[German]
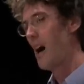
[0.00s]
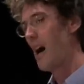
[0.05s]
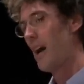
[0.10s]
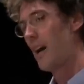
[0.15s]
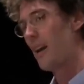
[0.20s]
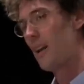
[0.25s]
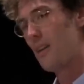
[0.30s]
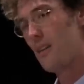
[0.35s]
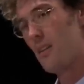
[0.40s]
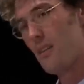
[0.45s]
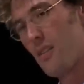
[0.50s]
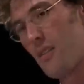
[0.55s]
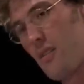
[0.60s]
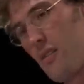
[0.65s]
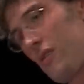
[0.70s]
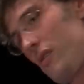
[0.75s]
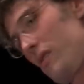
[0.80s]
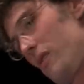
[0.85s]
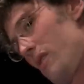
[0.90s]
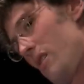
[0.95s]
ein
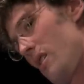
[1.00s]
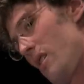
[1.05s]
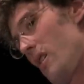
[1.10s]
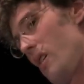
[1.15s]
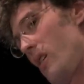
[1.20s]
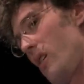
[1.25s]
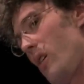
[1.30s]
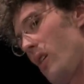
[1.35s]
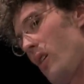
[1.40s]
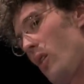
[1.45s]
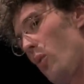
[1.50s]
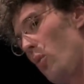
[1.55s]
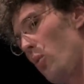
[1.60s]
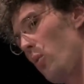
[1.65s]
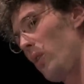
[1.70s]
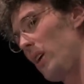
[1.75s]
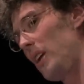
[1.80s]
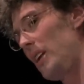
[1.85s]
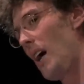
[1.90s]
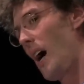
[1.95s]

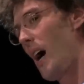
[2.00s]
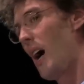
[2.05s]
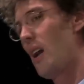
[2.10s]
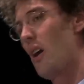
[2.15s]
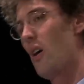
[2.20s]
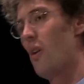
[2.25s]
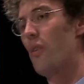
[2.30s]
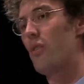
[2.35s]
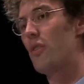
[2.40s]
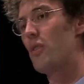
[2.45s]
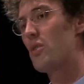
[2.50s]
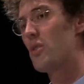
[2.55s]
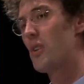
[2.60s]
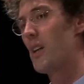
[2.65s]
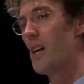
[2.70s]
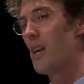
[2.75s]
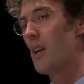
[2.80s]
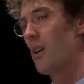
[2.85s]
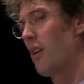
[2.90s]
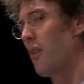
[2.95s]
Urinal
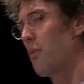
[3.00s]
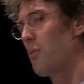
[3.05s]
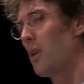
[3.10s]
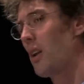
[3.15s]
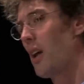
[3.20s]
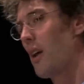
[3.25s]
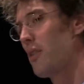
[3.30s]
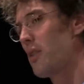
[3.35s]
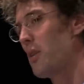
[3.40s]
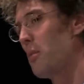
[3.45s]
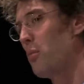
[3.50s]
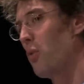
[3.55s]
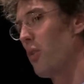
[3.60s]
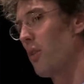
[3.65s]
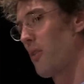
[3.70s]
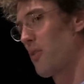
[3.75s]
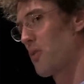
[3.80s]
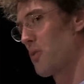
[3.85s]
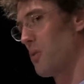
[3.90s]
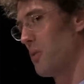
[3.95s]
ausgestellt hat. Das mhm. wird als
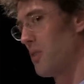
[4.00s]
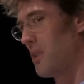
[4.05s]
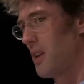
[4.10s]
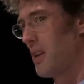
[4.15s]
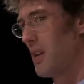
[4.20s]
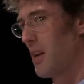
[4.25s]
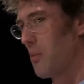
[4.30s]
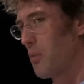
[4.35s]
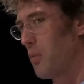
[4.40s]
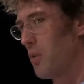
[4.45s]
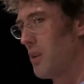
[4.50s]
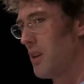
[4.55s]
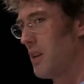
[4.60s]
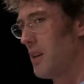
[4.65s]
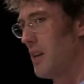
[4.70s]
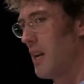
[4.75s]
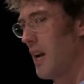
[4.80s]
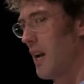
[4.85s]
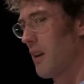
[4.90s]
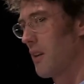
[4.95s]
Geburtsstunde der
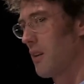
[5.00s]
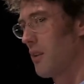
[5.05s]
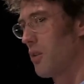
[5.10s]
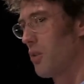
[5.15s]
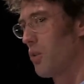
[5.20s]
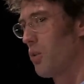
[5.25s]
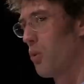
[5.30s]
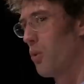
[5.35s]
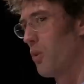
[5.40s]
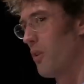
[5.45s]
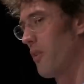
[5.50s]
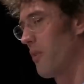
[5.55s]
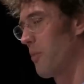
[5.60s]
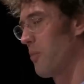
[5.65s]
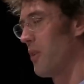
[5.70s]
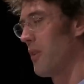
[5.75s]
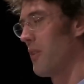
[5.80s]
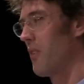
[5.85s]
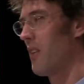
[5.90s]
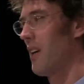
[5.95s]
modernen Kunst
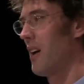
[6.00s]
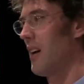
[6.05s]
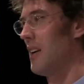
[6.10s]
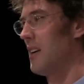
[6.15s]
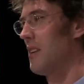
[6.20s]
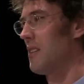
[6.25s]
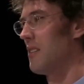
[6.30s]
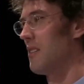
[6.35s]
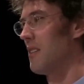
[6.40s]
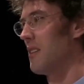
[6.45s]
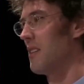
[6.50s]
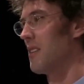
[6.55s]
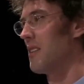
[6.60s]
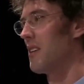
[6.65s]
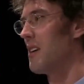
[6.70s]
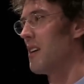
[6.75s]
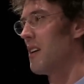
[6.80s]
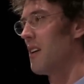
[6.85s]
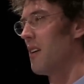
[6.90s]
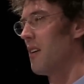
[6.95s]
bezeichnet.
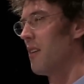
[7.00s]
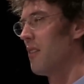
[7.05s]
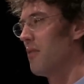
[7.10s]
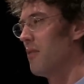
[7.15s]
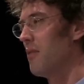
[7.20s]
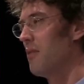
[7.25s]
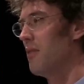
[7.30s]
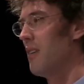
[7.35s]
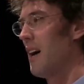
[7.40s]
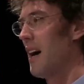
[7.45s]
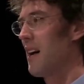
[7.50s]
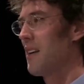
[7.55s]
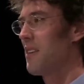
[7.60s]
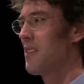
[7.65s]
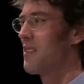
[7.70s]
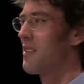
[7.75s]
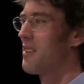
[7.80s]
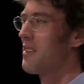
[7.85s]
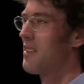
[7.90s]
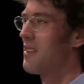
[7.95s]

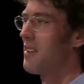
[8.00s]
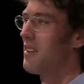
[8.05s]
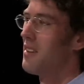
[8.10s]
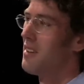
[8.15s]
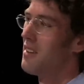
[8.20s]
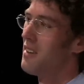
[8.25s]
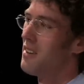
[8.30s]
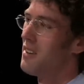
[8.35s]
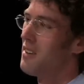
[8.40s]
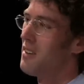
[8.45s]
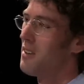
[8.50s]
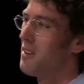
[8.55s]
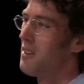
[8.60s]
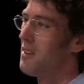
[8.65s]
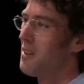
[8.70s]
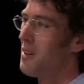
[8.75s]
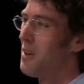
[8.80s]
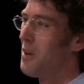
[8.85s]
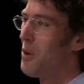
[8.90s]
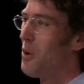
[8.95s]
Was äh,
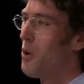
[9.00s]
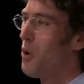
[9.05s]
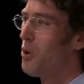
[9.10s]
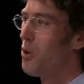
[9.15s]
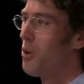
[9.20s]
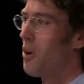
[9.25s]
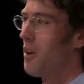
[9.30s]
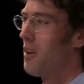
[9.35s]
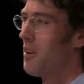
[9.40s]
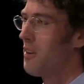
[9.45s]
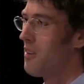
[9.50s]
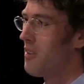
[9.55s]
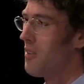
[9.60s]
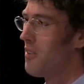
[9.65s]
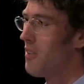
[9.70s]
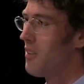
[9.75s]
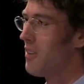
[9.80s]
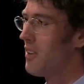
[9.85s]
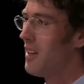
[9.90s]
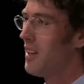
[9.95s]
konnten
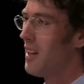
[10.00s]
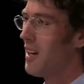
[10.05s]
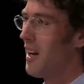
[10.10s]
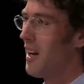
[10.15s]
Sie